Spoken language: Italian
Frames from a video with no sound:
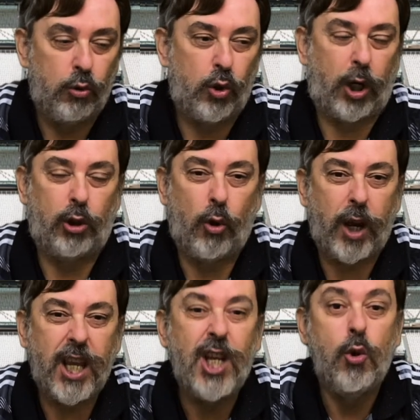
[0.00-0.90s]
un
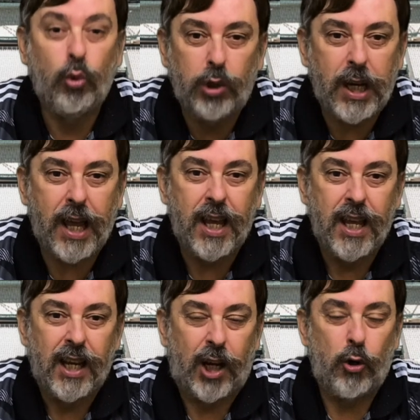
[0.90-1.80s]
giocatore inutile
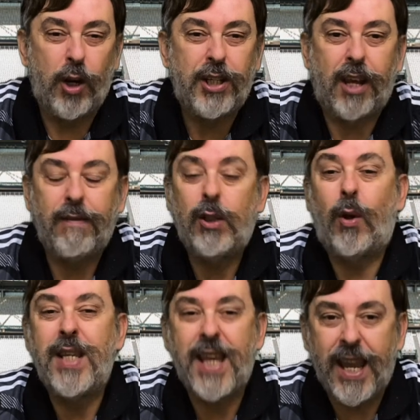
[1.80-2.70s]
che non è servito a
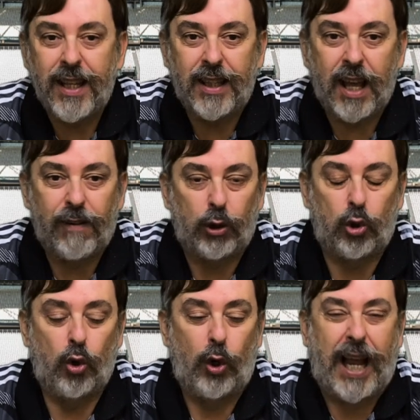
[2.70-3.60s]
niente, ha fatto
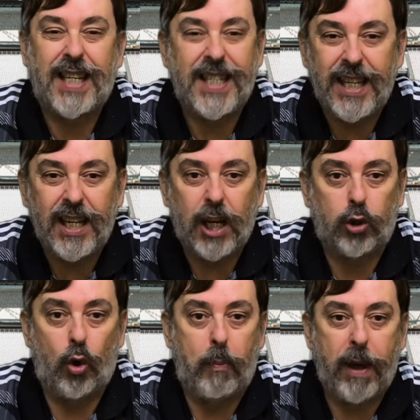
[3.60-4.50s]
solo casini, ha
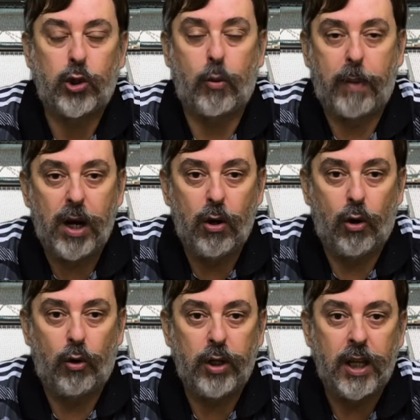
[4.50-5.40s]
solo perso
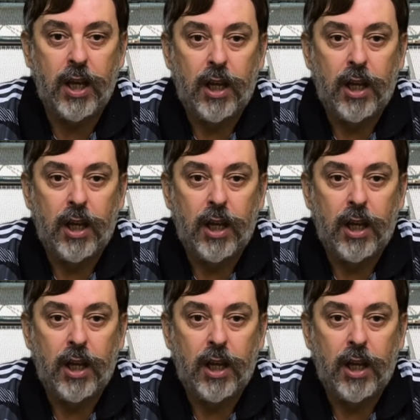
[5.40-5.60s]
palloni,